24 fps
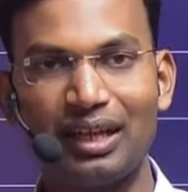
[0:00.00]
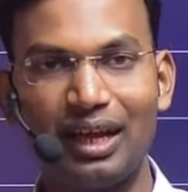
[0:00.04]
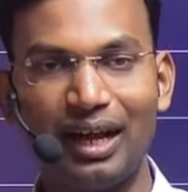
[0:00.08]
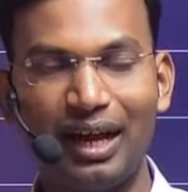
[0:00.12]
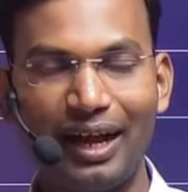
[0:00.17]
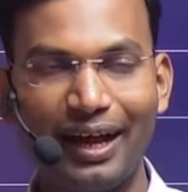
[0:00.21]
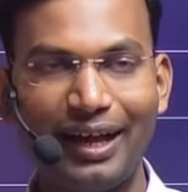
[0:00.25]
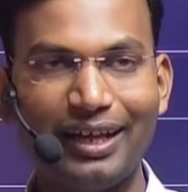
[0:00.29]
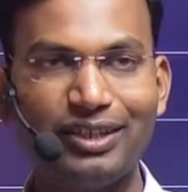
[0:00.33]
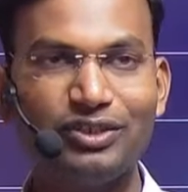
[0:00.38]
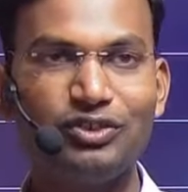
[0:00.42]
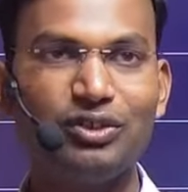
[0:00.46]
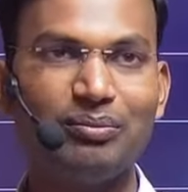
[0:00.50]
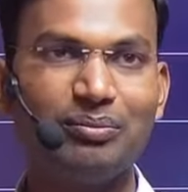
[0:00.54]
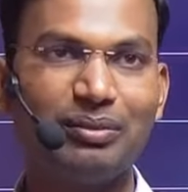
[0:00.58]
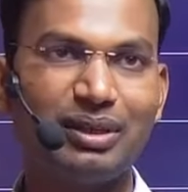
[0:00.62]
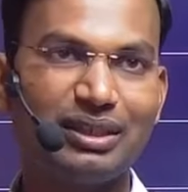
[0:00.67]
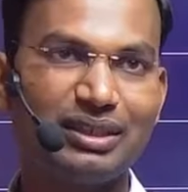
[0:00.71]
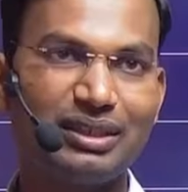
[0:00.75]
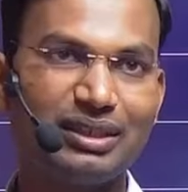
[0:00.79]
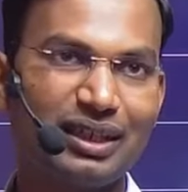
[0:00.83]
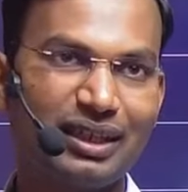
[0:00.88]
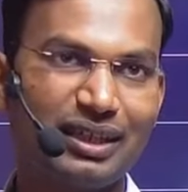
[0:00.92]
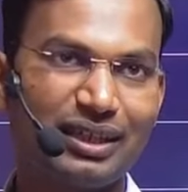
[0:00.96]
आज जो हम
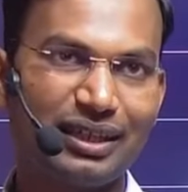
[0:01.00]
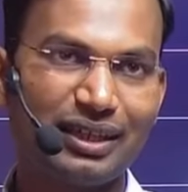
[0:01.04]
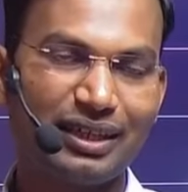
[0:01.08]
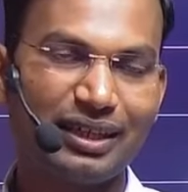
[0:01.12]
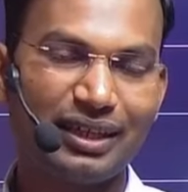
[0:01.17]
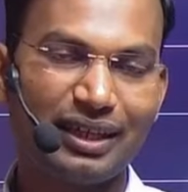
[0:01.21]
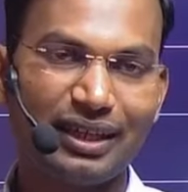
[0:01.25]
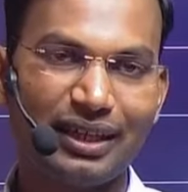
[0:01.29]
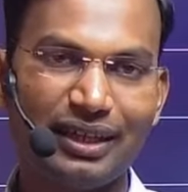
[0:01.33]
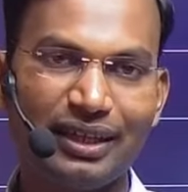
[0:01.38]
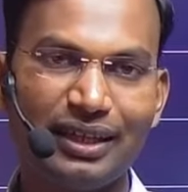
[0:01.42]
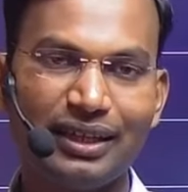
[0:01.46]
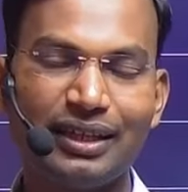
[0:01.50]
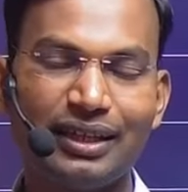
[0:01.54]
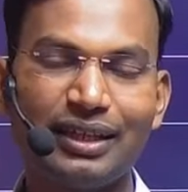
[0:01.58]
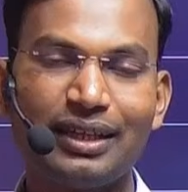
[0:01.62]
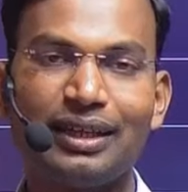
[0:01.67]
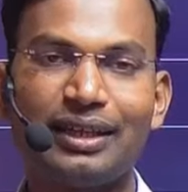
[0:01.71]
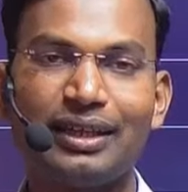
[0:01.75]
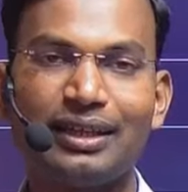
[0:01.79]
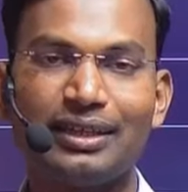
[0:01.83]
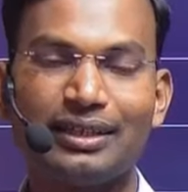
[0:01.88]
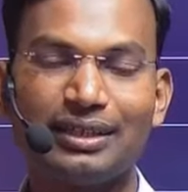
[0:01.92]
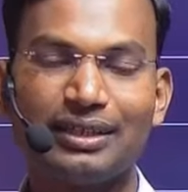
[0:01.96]
बात कर रहे हैं
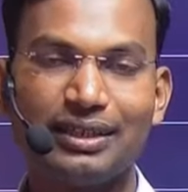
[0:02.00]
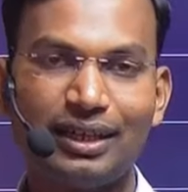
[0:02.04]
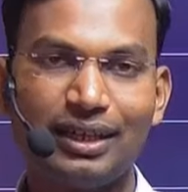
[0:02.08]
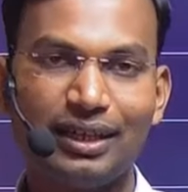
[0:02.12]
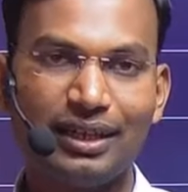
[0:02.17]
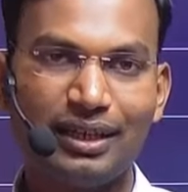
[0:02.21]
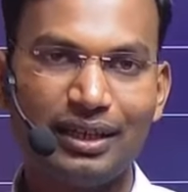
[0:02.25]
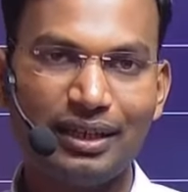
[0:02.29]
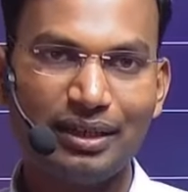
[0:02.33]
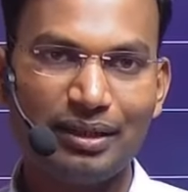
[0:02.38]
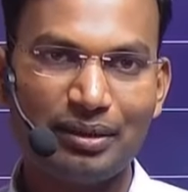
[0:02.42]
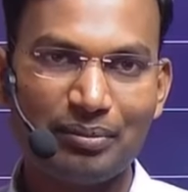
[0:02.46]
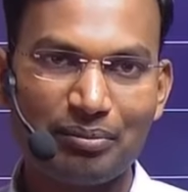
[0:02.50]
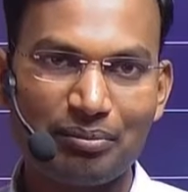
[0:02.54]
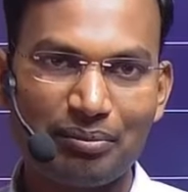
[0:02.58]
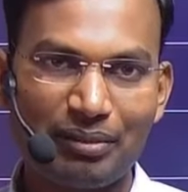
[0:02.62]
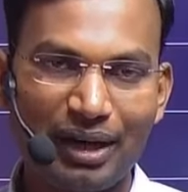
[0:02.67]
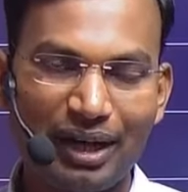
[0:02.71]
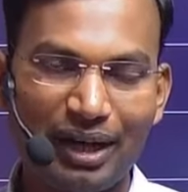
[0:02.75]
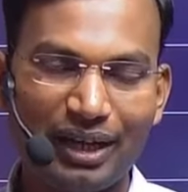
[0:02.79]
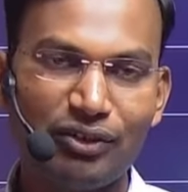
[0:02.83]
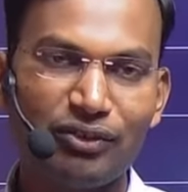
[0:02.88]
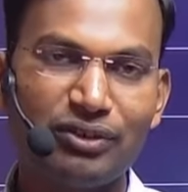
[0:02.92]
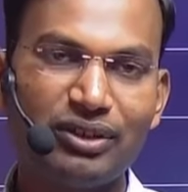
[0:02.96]
यह
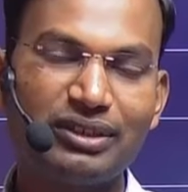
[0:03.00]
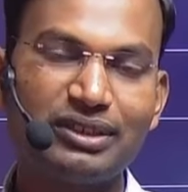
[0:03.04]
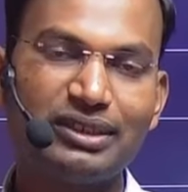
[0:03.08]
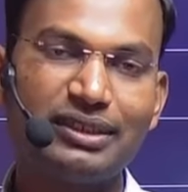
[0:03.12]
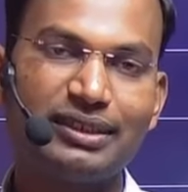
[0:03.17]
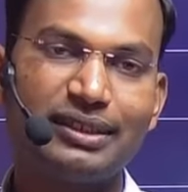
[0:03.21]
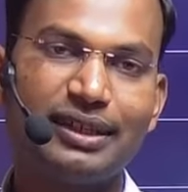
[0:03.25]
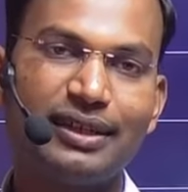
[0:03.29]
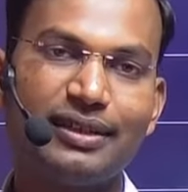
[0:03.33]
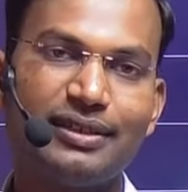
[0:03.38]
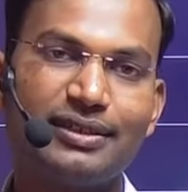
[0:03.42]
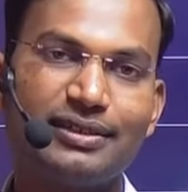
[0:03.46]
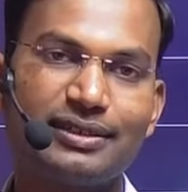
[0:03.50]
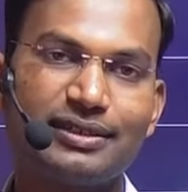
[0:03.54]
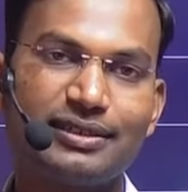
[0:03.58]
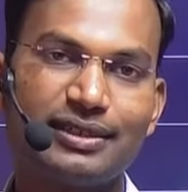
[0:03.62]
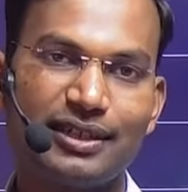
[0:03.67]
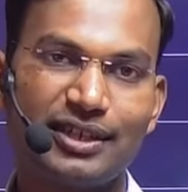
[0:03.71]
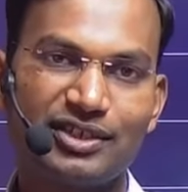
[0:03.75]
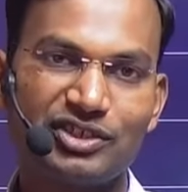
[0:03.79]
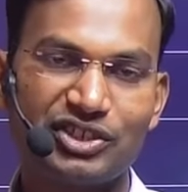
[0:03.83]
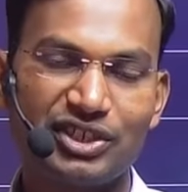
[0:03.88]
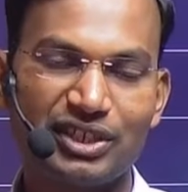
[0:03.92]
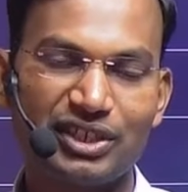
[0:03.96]
मानव अधिकार
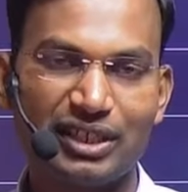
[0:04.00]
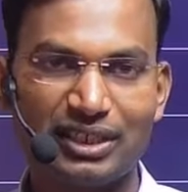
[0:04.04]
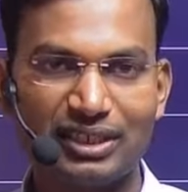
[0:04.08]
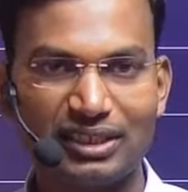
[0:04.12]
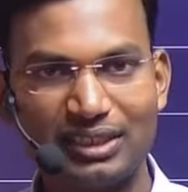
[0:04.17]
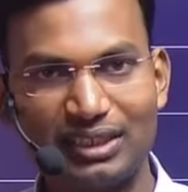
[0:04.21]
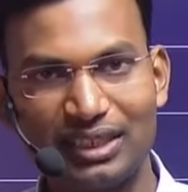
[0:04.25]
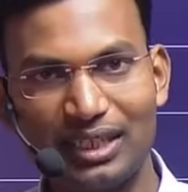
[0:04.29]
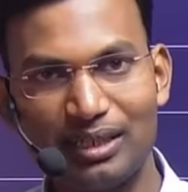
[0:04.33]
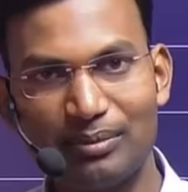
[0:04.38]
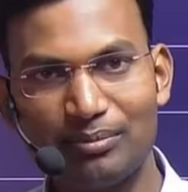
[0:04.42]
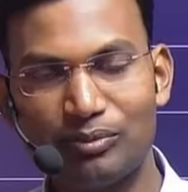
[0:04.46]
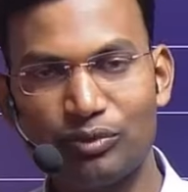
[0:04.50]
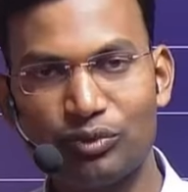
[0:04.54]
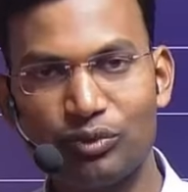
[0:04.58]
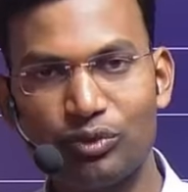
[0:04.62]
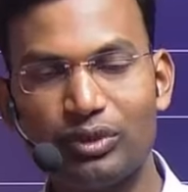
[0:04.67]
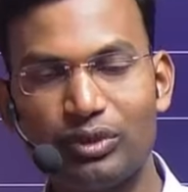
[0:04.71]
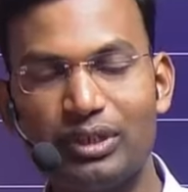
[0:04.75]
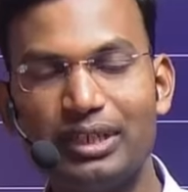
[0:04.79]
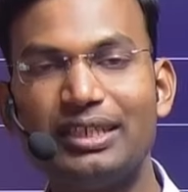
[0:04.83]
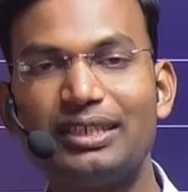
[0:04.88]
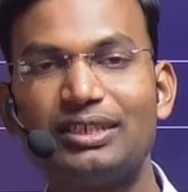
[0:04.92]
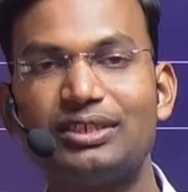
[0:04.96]
संरक्षण अधिनियम
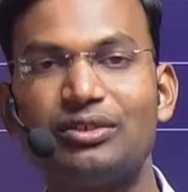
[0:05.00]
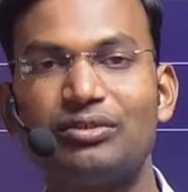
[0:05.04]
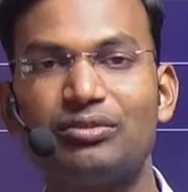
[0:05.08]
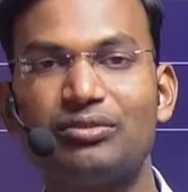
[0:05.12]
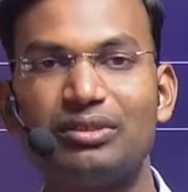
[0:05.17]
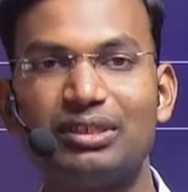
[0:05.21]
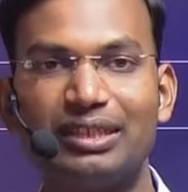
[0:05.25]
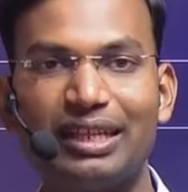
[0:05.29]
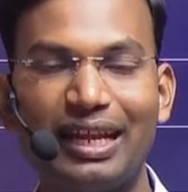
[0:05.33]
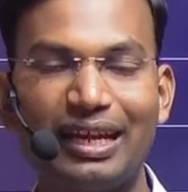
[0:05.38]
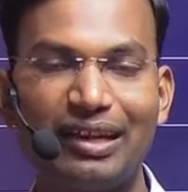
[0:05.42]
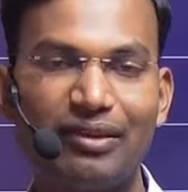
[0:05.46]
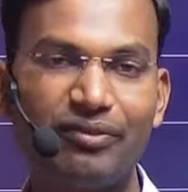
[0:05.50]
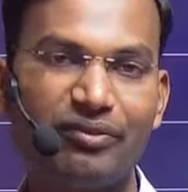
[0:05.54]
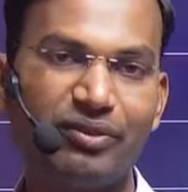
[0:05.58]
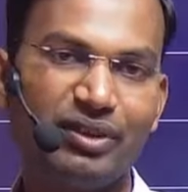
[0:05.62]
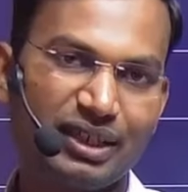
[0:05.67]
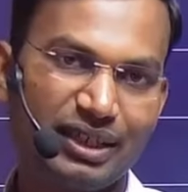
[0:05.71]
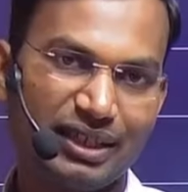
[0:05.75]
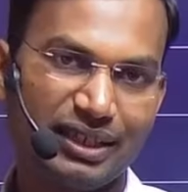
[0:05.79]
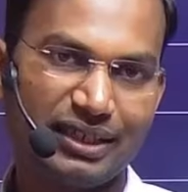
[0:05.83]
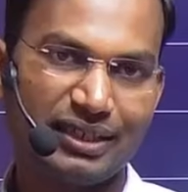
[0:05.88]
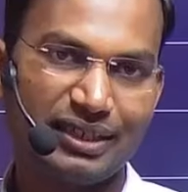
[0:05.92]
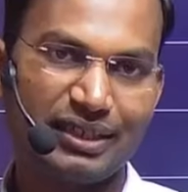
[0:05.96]
उन्नीस
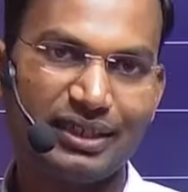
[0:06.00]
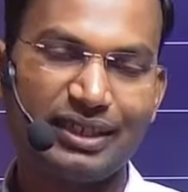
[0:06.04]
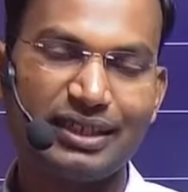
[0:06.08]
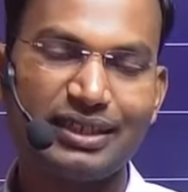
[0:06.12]
के